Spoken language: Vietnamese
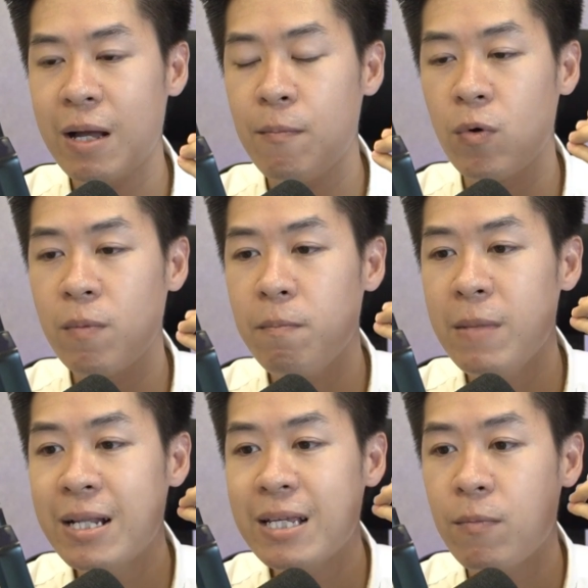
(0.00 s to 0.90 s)
ta muốn
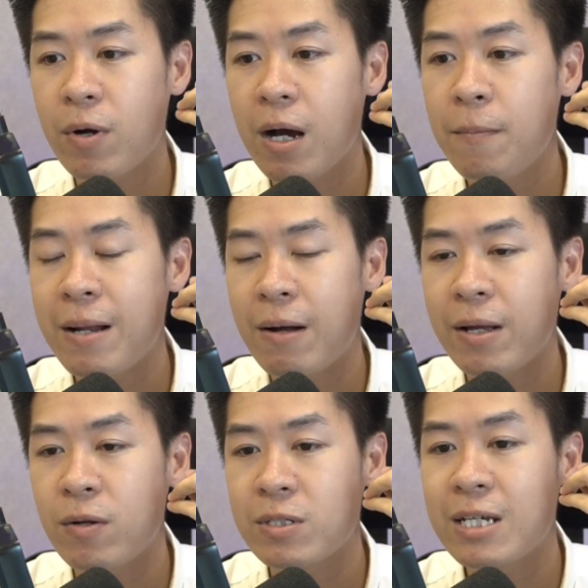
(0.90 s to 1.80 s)
biến ra một cái âm nào
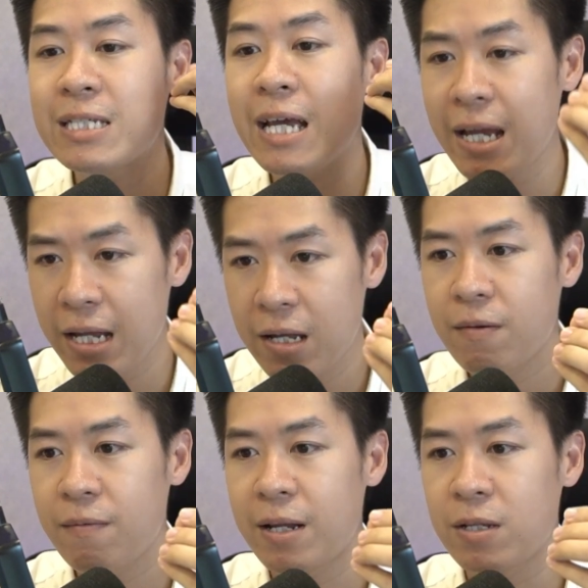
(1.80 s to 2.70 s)
đấy nó dễ dễ
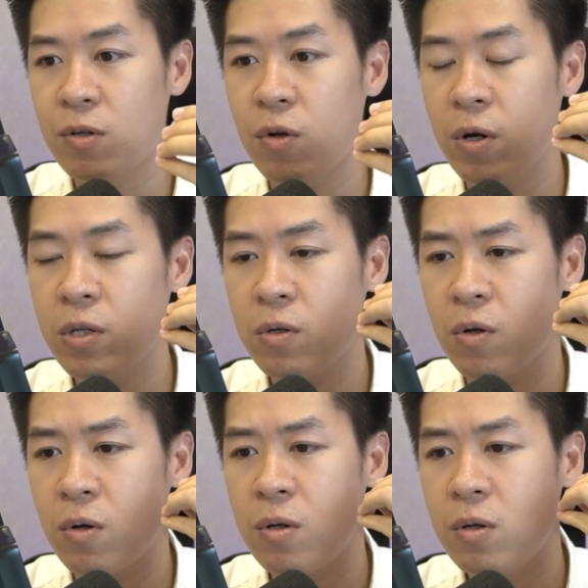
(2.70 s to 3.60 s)
và để cho nói cho
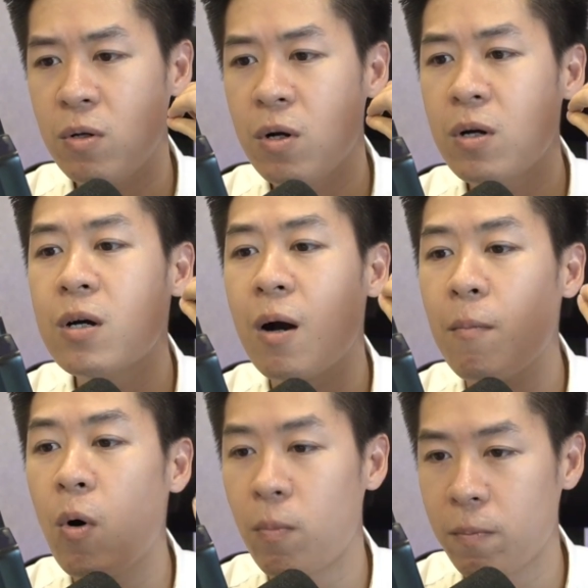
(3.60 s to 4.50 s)
nó đỡ
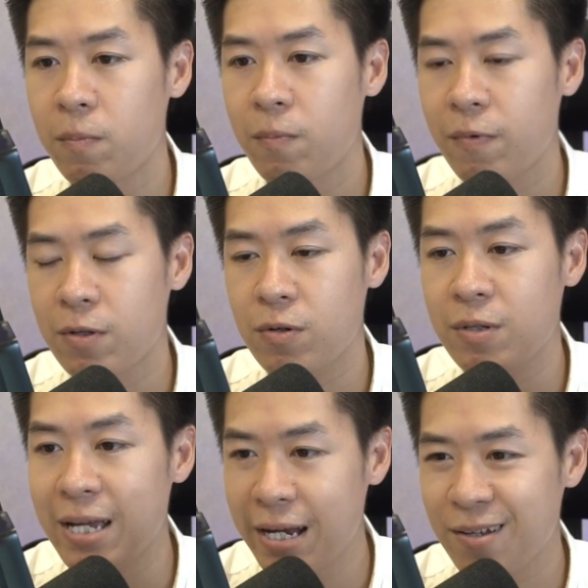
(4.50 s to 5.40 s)
ngượng mồm và cho nó
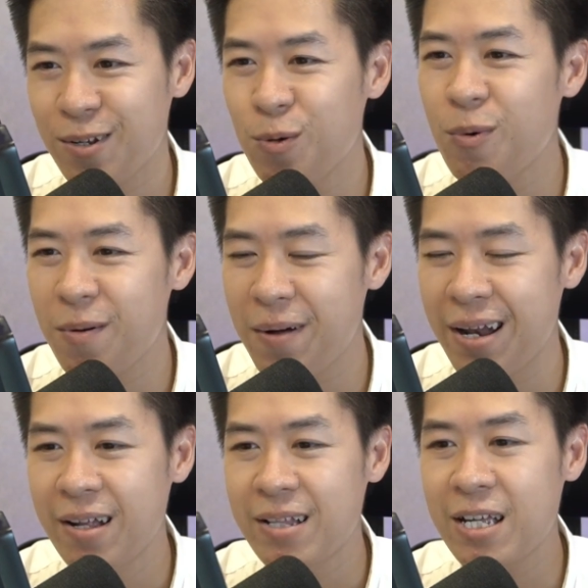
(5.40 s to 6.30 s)
nhanh, đúng không các
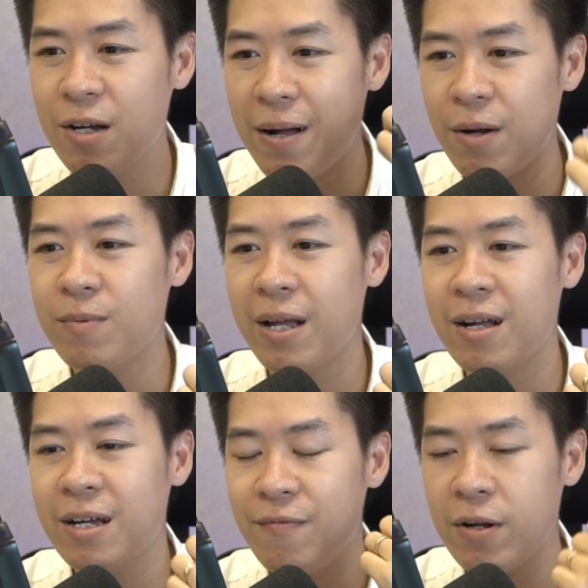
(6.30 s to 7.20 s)
bạn? Thì các bạn cũng thấy
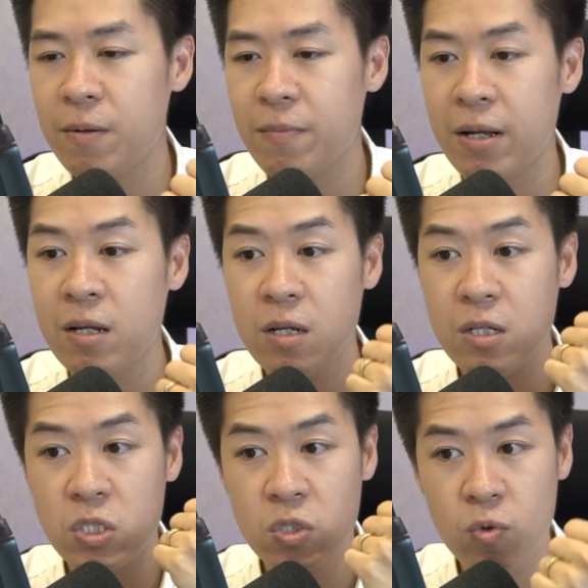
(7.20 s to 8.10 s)
là khi phát âm là
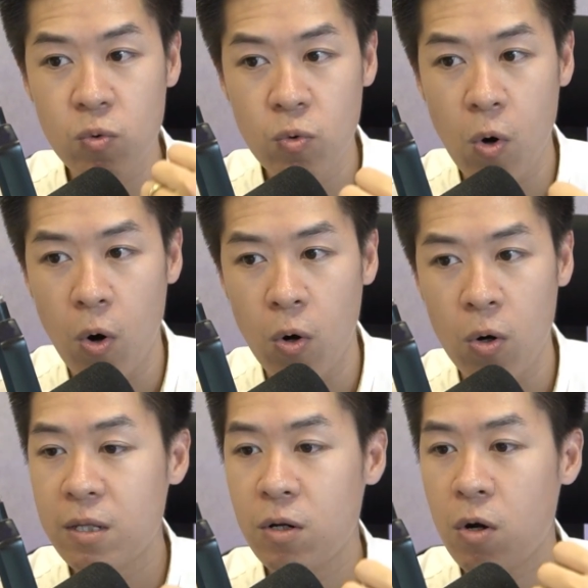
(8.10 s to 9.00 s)
school
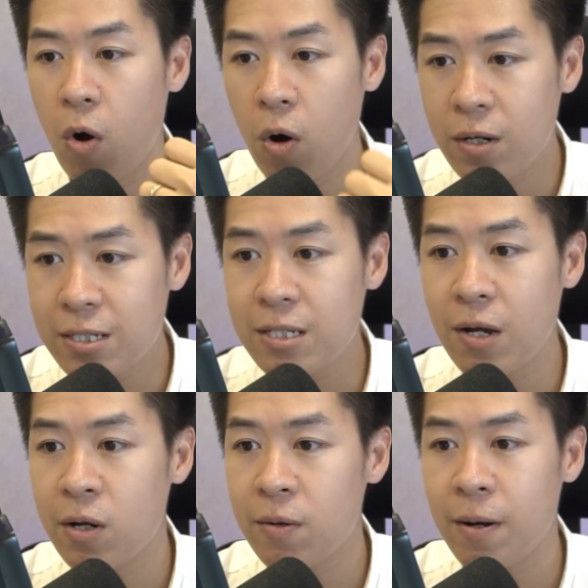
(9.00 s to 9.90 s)
thì nó khó hơn rất
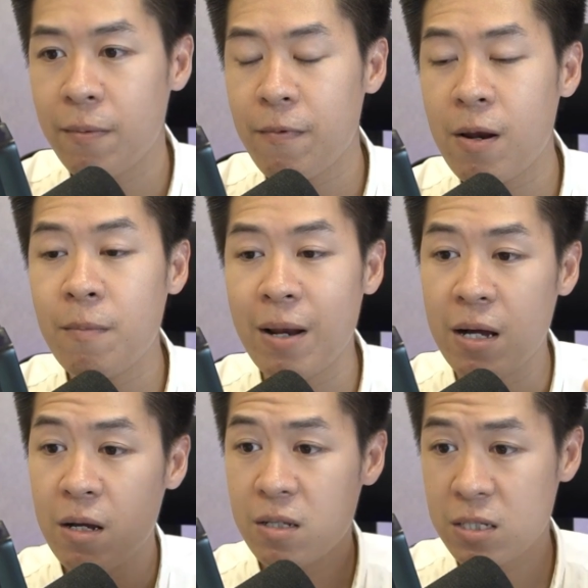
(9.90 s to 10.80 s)
nhiều khi các bạn phát âm
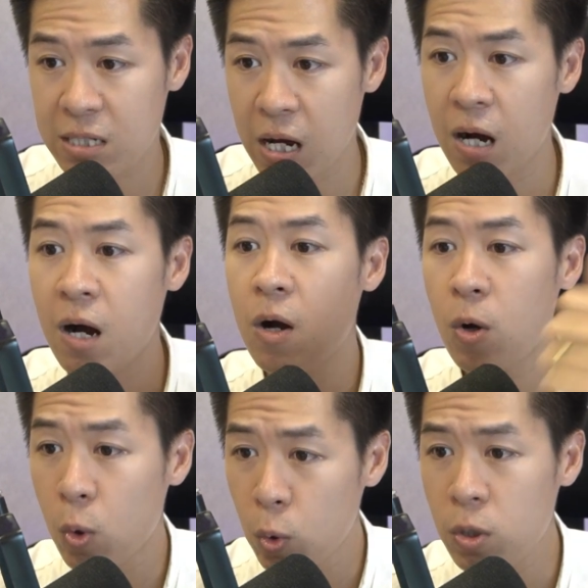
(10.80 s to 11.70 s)
là
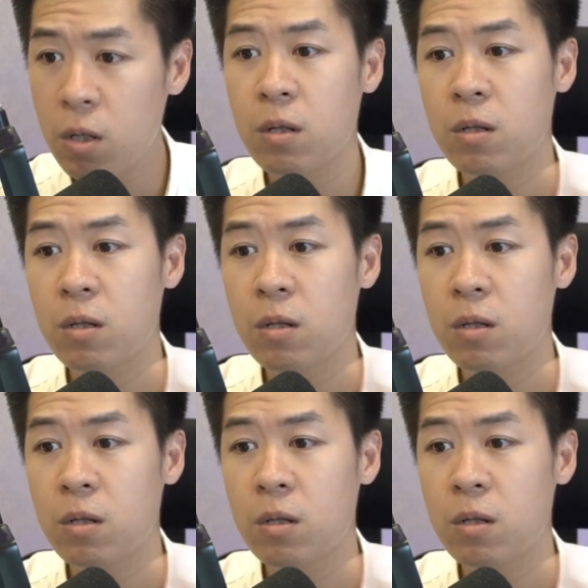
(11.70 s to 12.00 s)
school.